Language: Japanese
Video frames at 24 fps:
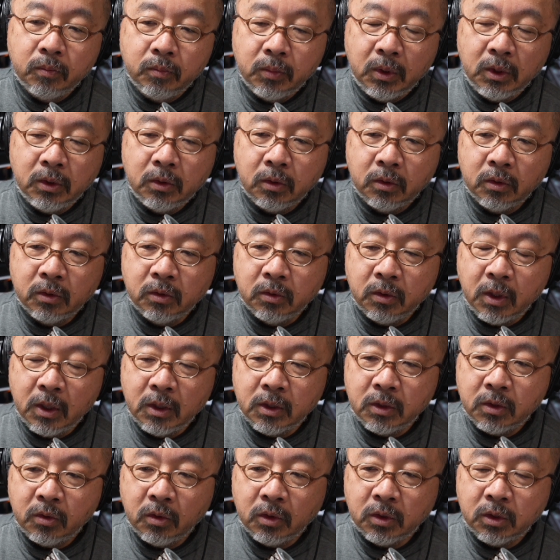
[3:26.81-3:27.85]
ビートルズの
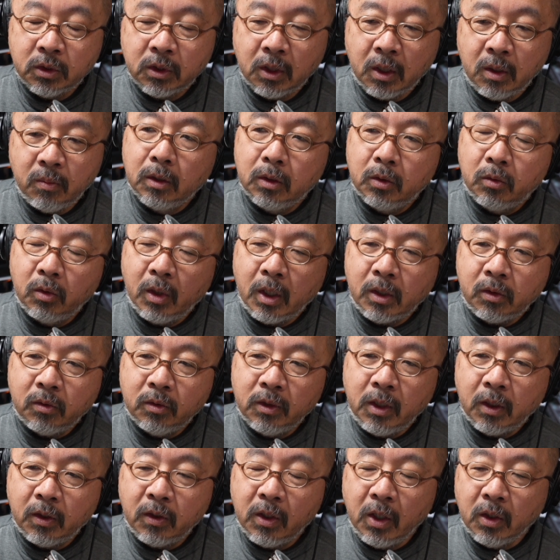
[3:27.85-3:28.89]
演奏したトラック
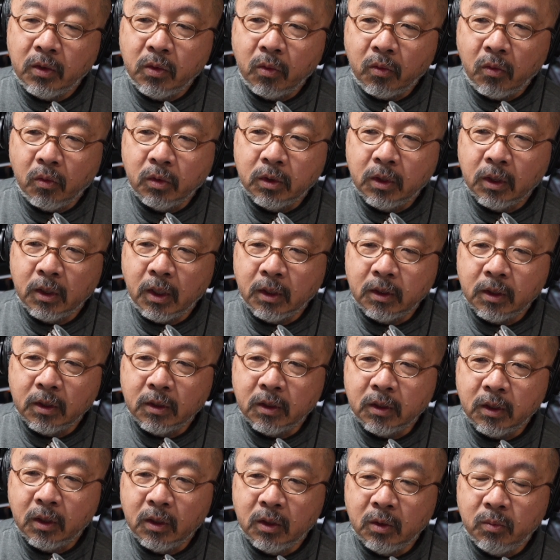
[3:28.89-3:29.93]
だけは残ってたんで
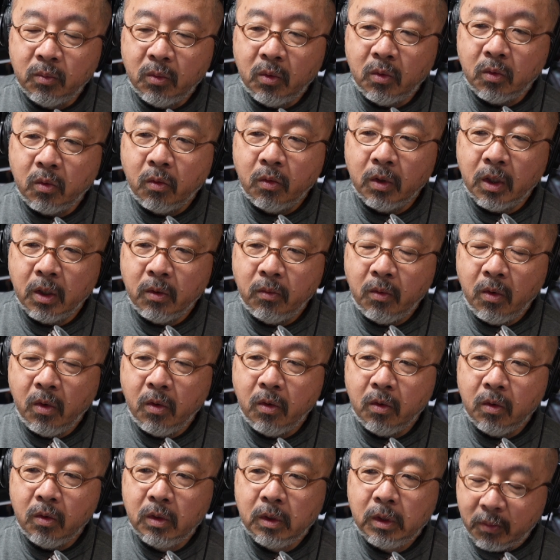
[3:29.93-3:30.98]
すけれどもこれ
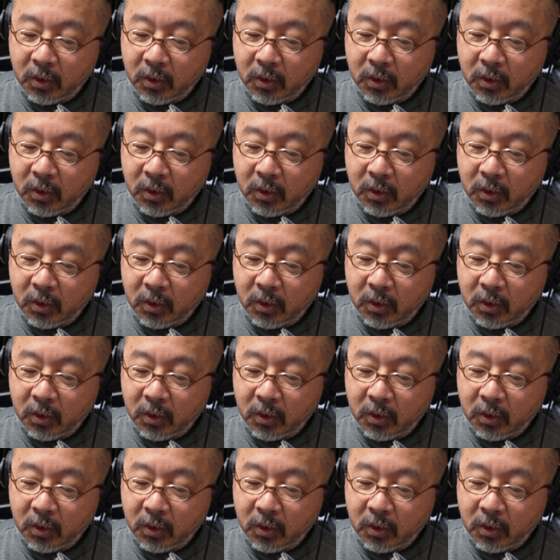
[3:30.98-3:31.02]
を